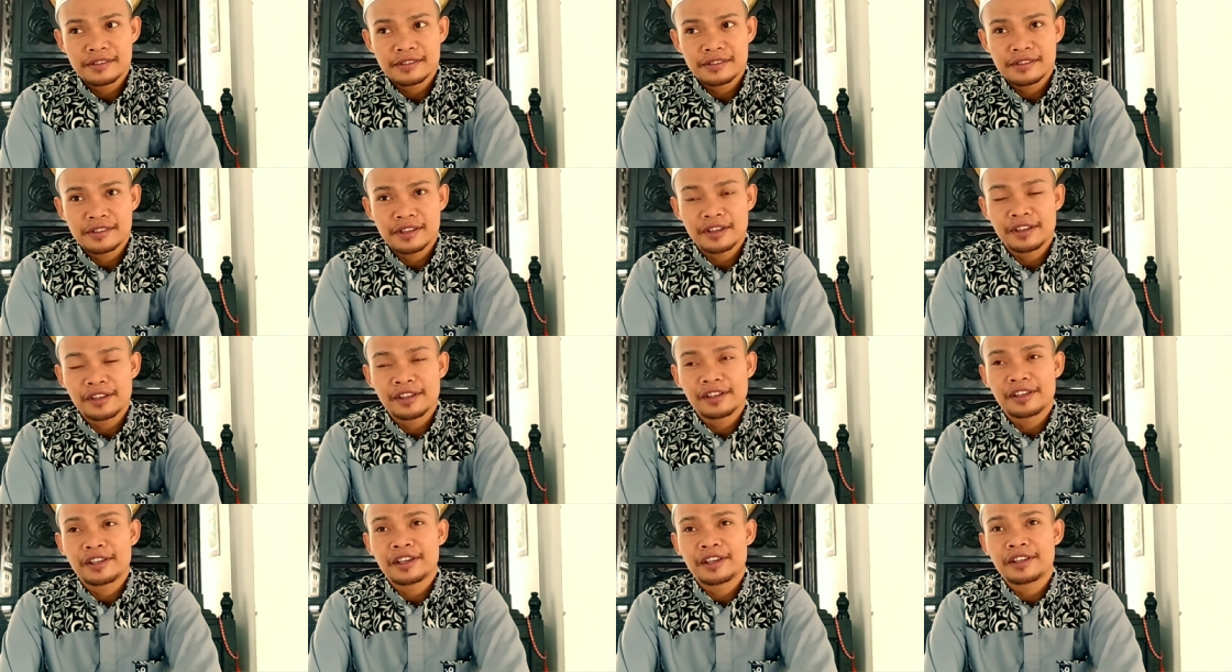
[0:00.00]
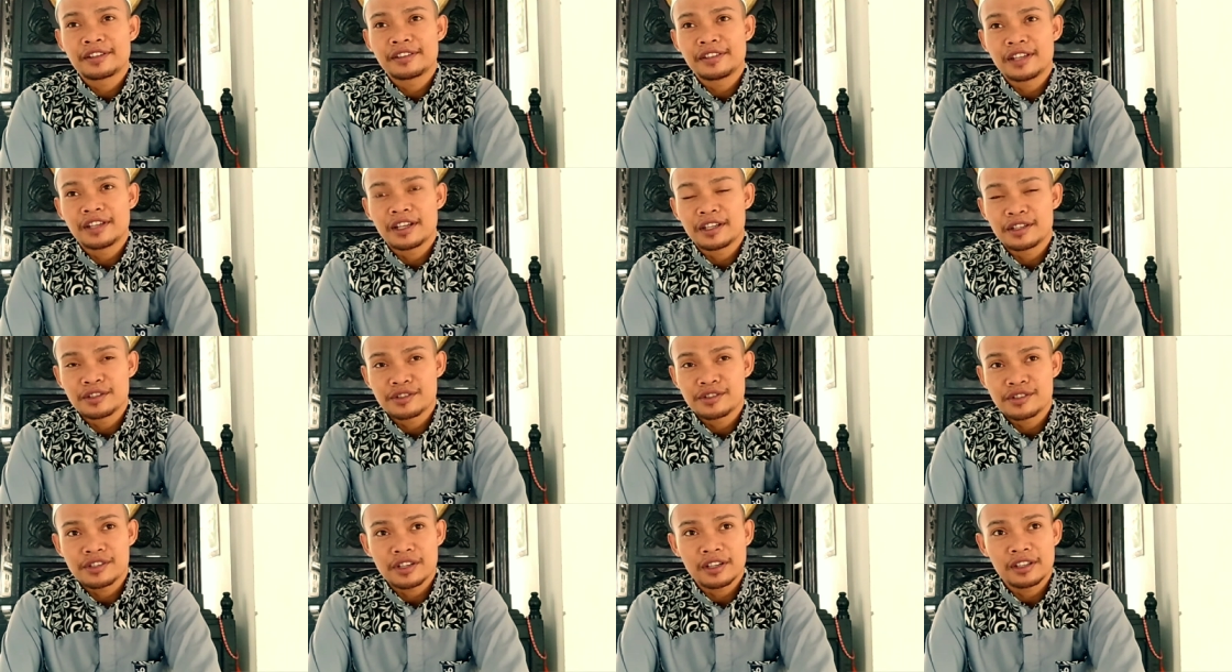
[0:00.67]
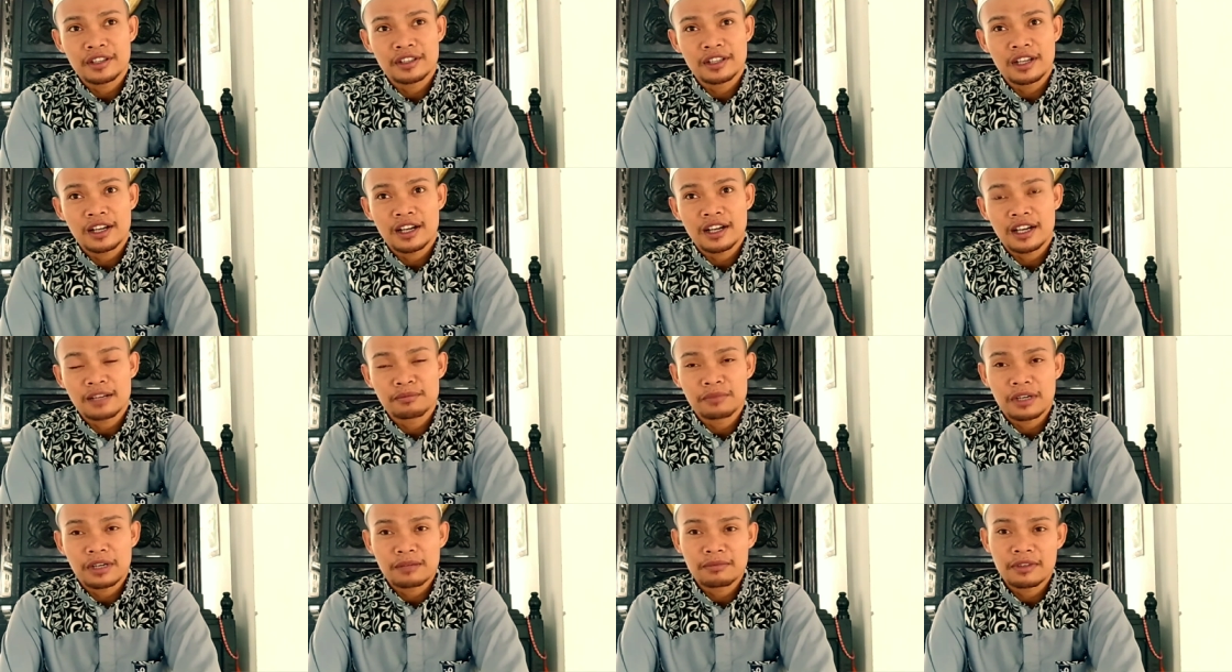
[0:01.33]
sedikit yang insya Allah
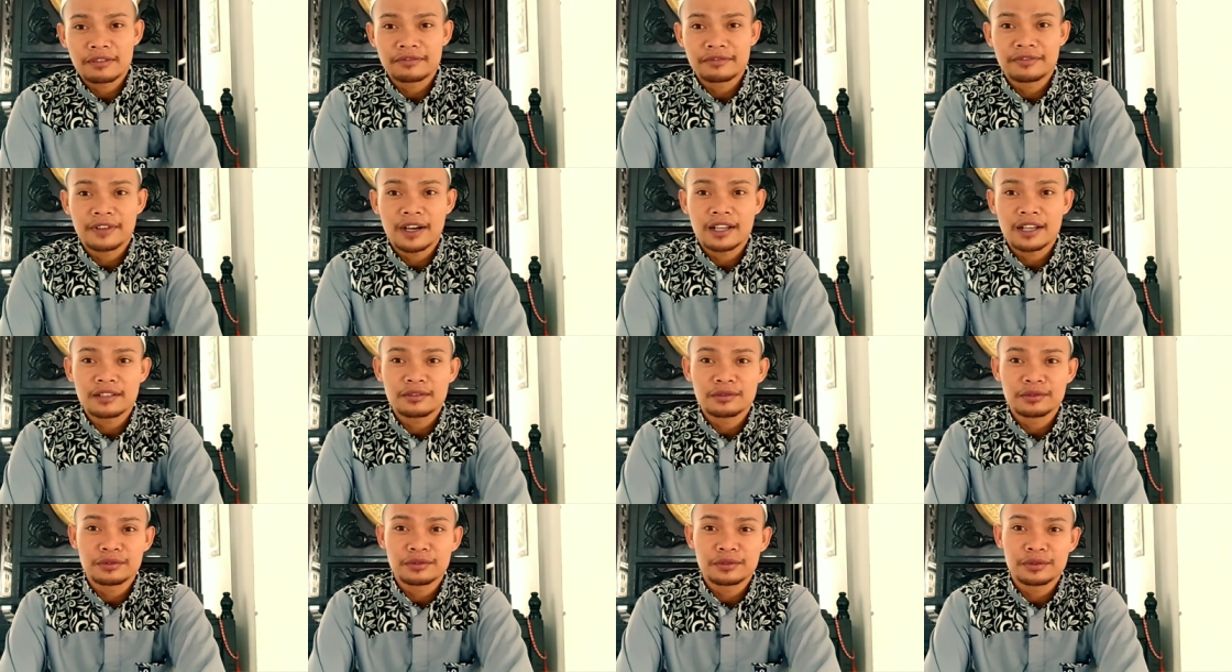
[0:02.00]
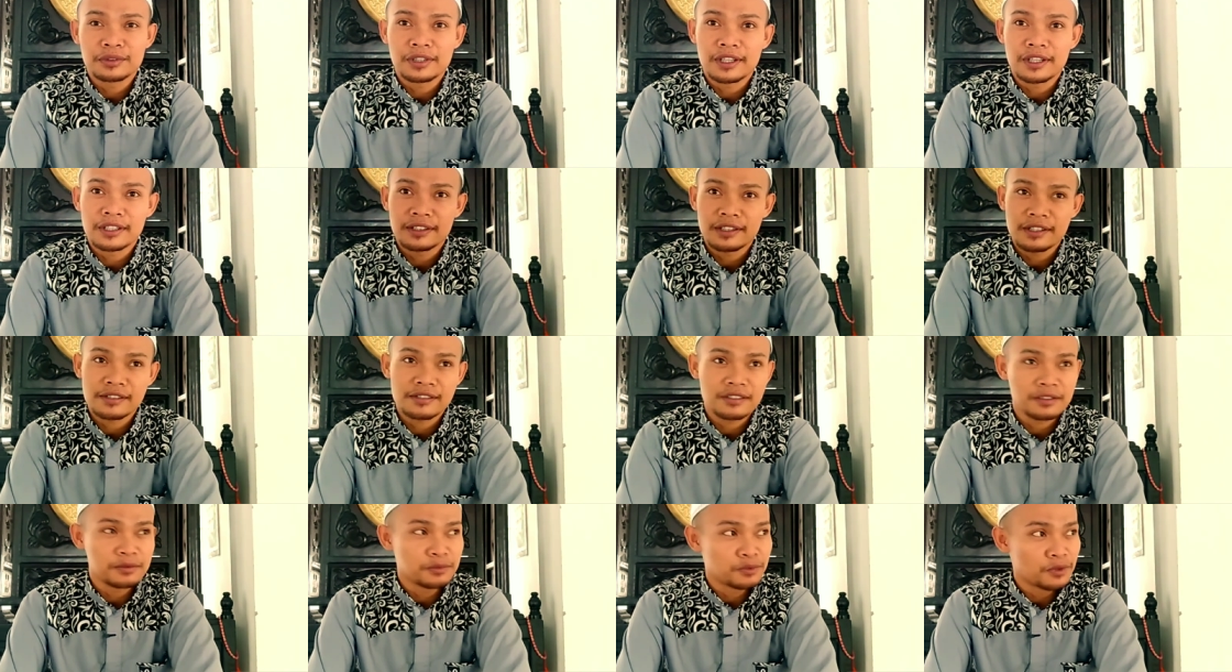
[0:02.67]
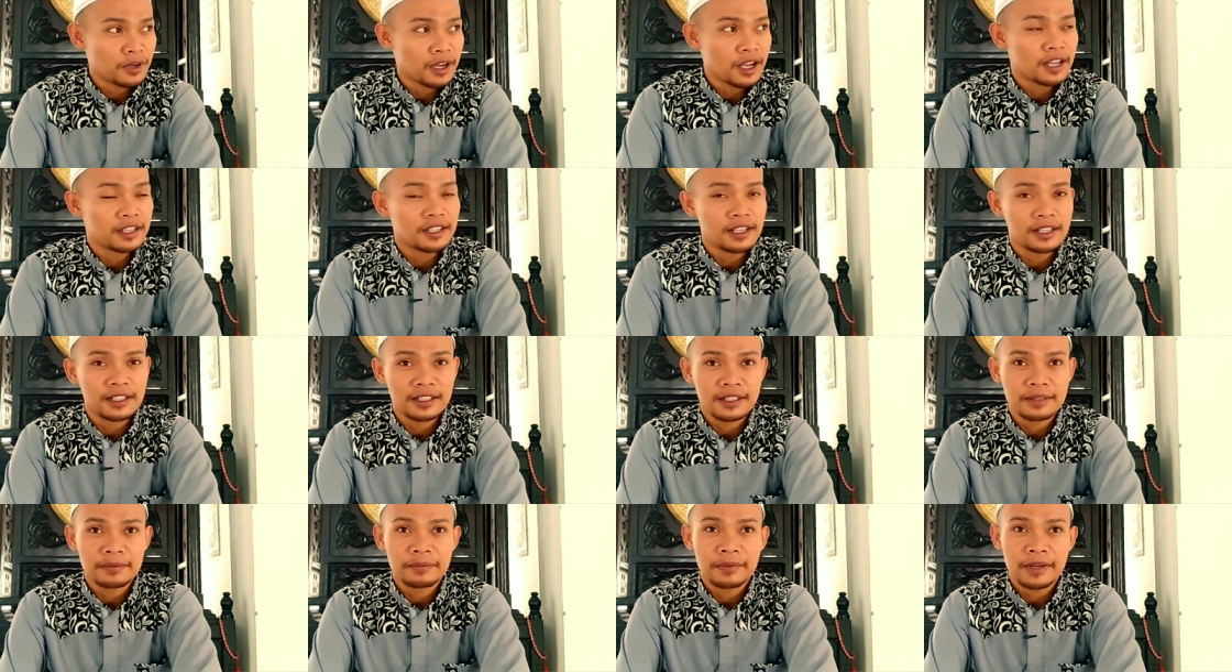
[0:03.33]
akan bermanfaat untuk kita semua
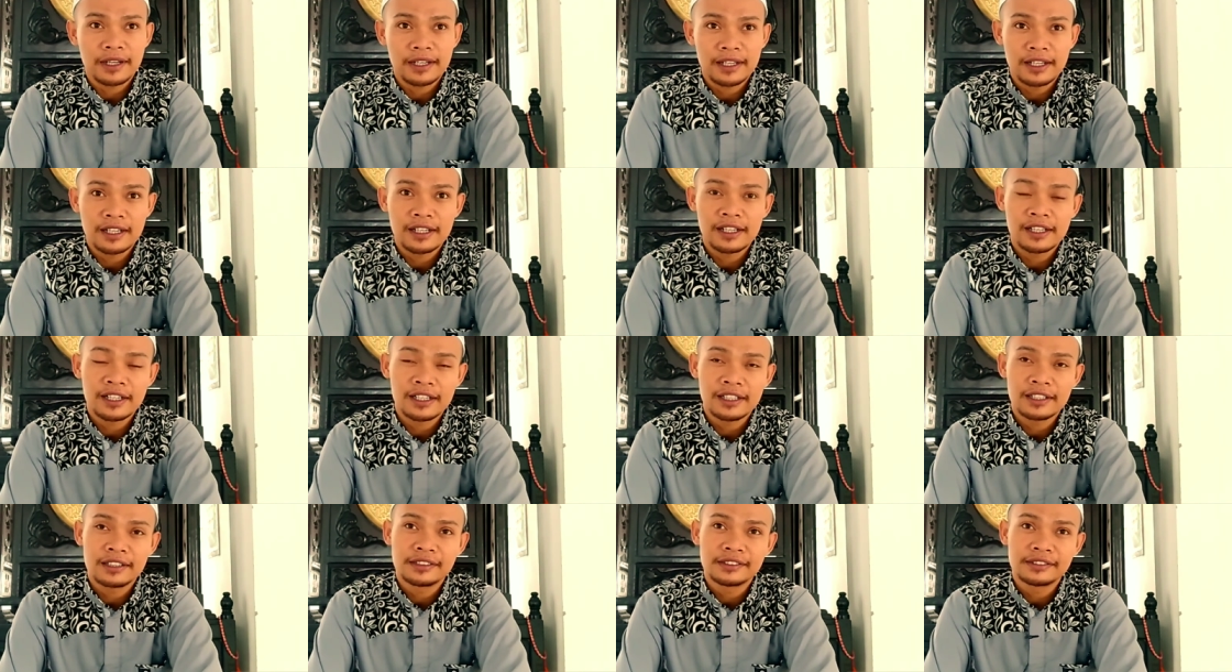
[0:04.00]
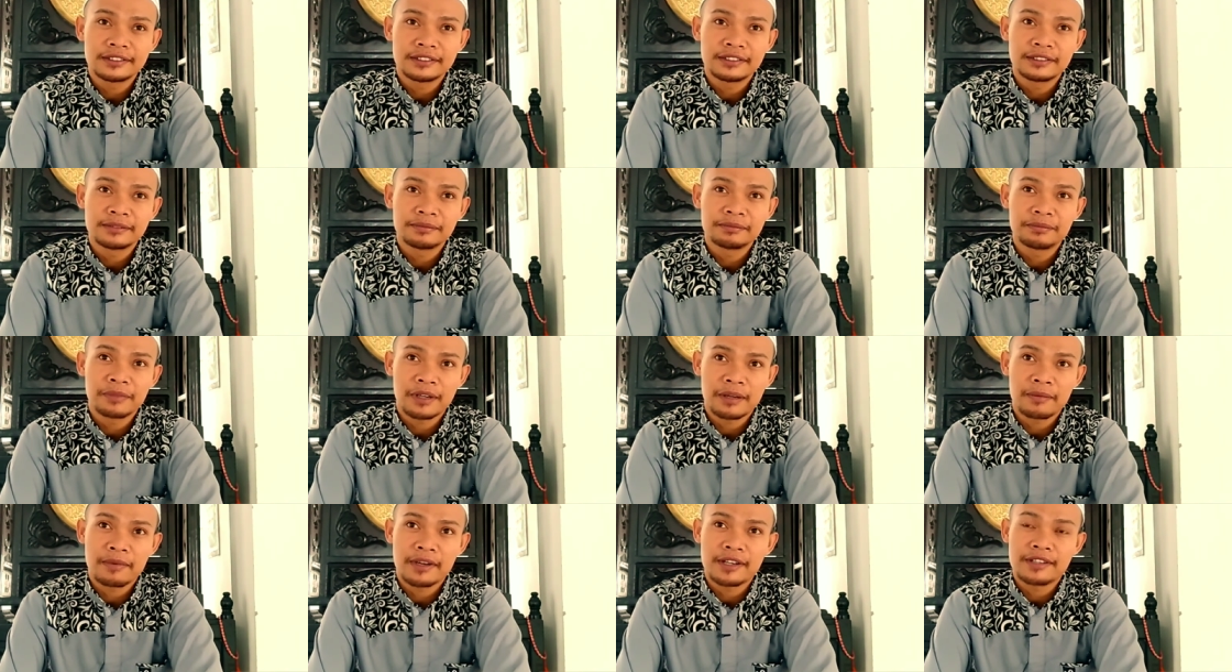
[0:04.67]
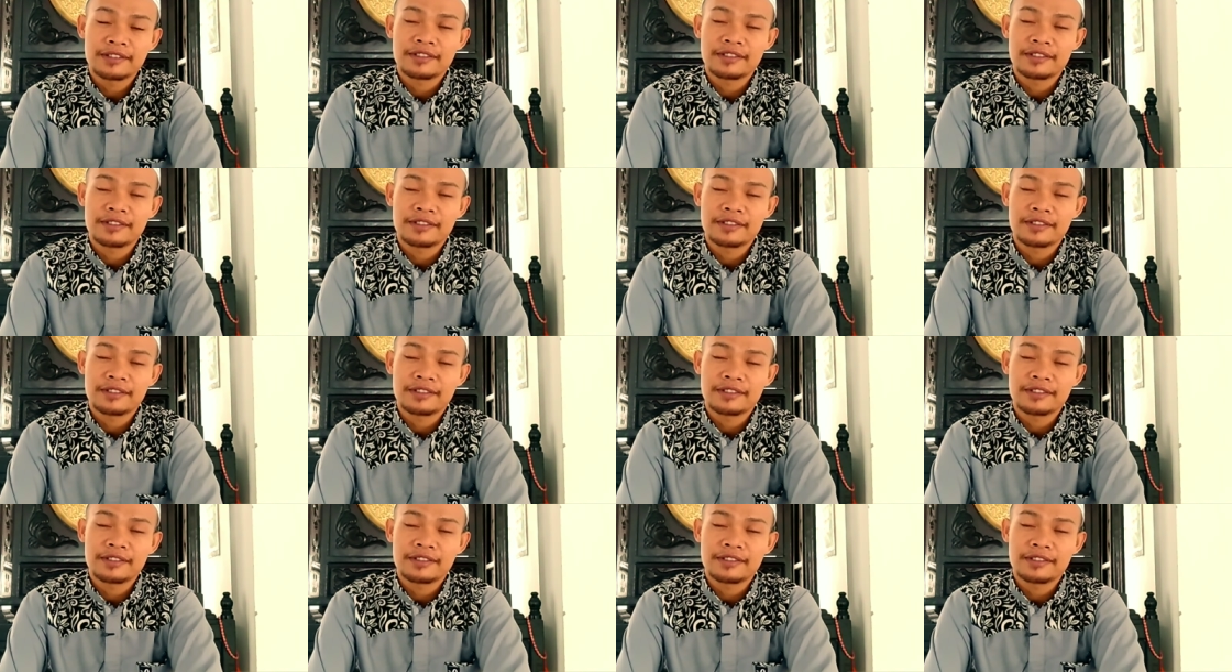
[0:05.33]
dan kepada pribadi